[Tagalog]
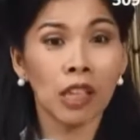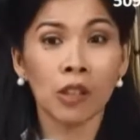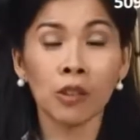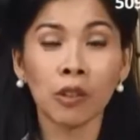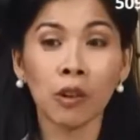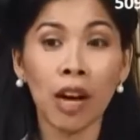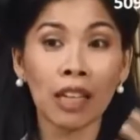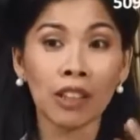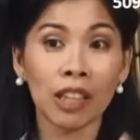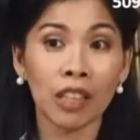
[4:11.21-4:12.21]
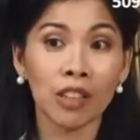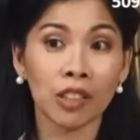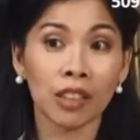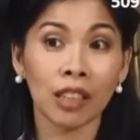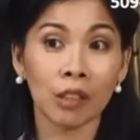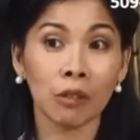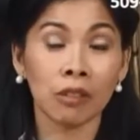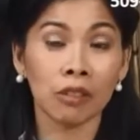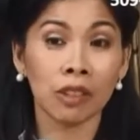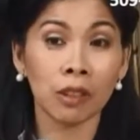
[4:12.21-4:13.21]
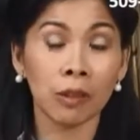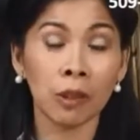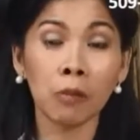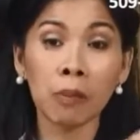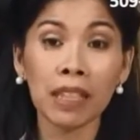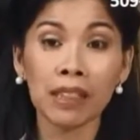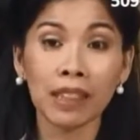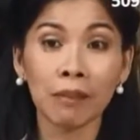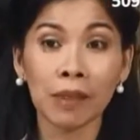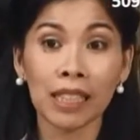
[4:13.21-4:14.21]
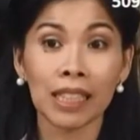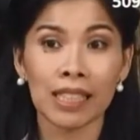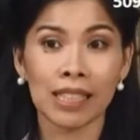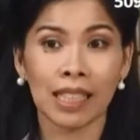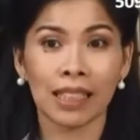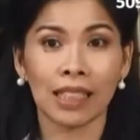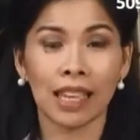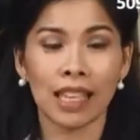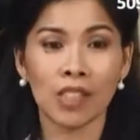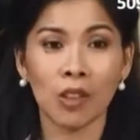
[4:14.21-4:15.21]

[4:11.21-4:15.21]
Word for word: yung coagulation din yung yung bleeding madali sa kanila.